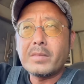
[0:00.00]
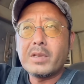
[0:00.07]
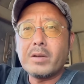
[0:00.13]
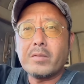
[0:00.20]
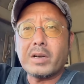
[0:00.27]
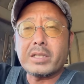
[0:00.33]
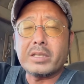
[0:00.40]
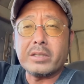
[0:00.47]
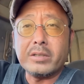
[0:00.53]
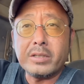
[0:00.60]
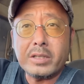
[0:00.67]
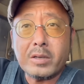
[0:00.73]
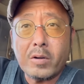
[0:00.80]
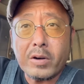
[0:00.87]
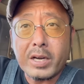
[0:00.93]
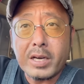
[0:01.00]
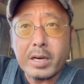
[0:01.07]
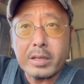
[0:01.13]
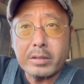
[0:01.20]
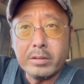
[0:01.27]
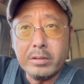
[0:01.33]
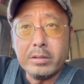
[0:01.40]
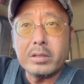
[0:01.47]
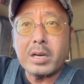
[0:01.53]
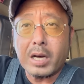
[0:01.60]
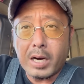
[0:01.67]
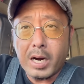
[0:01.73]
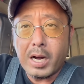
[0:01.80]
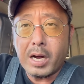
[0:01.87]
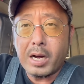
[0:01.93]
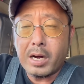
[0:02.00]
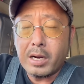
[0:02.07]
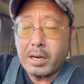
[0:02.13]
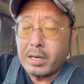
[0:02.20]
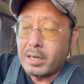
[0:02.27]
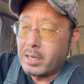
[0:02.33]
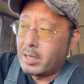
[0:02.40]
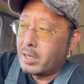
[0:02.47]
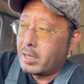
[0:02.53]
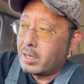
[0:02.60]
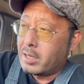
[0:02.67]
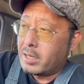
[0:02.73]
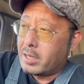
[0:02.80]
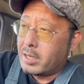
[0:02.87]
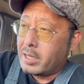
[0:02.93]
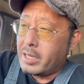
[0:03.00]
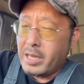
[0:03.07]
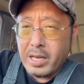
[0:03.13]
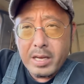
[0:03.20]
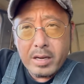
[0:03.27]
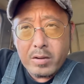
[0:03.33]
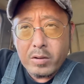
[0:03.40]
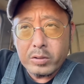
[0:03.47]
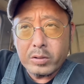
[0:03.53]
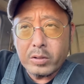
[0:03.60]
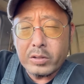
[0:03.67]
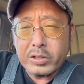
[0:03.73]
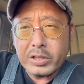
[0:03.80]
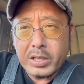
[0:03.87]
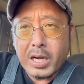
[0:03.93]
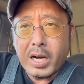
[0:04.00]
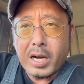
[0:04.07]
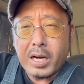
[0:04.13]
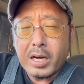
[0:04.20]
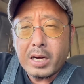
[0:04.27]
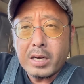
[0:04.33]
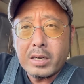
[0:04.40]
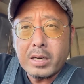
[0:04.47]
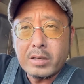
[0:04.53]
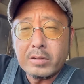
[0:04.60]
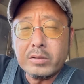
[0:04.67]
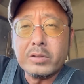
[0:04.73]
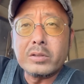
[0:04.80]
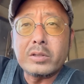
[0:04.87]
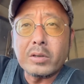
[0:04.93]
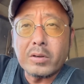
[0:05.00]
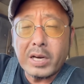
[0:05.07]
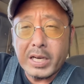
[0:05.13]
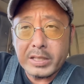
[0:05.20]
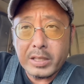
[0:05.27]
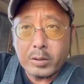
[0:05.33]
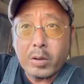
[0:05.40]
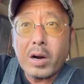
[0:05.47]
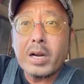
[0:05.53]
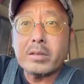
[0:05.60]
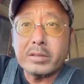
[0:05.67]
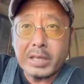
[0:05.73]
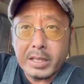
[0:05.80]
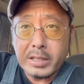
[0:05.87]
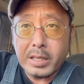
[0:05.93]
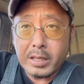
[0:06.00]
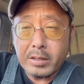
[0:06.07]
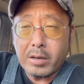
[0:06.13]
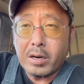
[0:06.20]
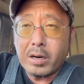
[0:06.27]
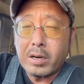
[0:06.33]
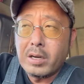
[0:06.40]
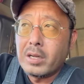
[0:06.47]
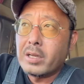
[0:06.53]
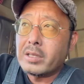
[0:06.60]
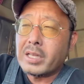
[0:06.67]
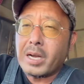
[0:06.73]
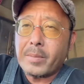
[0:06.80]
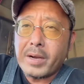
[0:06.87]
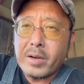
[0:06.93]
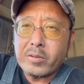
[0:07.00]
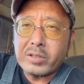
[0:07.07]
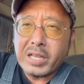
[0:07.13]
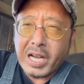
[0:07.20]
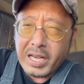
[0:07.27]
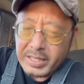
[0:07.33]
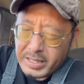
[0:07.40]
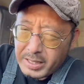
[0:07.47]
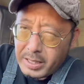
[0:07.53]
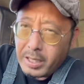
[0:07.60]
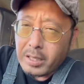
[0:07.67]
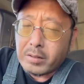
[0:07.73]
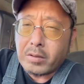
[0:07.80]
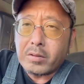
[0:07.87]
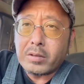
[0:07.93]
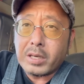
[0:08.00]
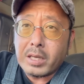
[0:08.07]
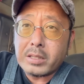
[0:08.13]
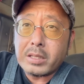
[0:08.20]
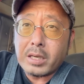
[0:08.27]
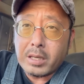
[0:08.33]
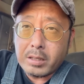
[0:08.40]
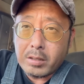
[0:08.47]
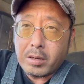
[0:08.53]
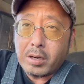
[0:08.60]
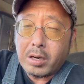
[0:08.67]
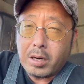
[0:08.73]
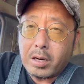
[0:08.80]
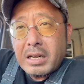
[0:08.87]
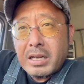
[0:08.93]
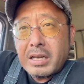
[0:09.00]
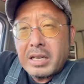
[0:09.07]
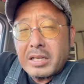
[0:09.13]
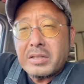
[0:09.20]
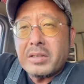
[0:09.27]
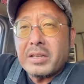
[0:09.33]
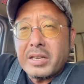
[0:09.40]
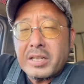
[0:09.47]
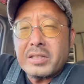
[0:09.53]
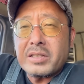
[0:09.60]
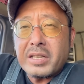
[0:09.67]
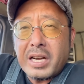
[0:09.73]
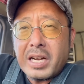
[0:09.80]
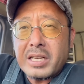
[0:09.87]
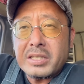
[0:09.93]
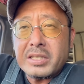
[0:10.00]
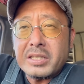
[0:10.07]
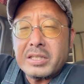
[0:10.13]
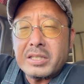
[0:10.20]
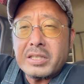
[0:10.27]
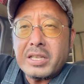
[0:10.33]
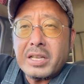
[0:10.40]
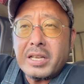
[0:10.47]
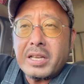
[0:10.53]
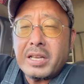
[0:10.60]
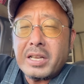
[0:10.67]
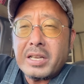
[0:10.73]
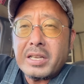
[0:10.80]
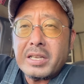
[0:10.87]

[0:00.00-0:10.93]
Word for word: わし、これから言うから、ええことをした運送会社、トラックなんじゃけど、名前を出してるとこなんじゃけど、SNS で発信して、